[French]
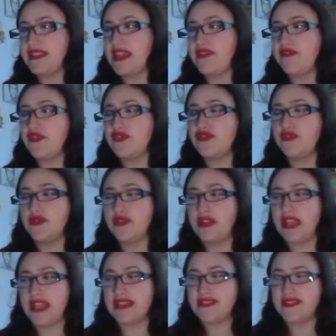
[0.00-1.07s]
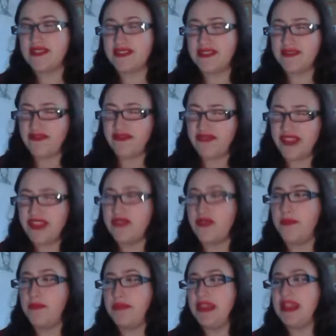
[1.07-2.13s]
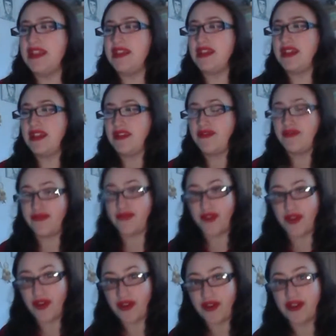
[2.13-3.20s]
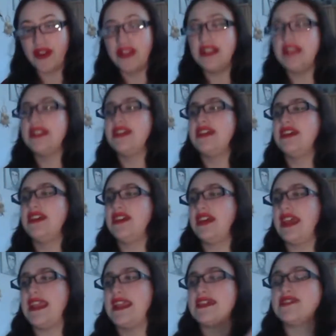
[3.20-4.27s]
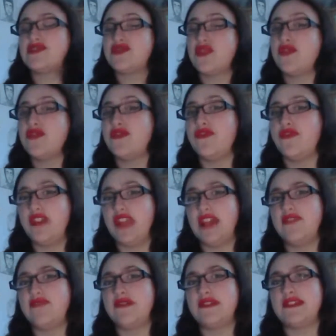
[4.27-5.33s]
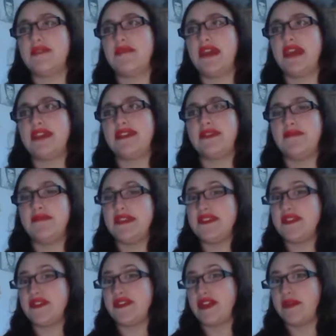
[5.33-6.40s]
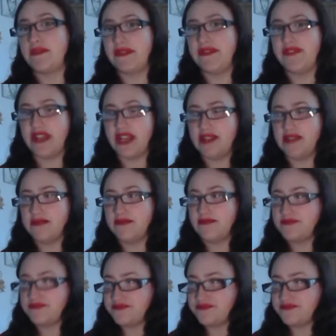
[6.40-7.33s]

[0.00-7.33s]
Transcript: C'est de la fille de Bill et Fleur. Elle a un sang de Vélan vu que sa mère était mi-sorcière, mi-Vélan.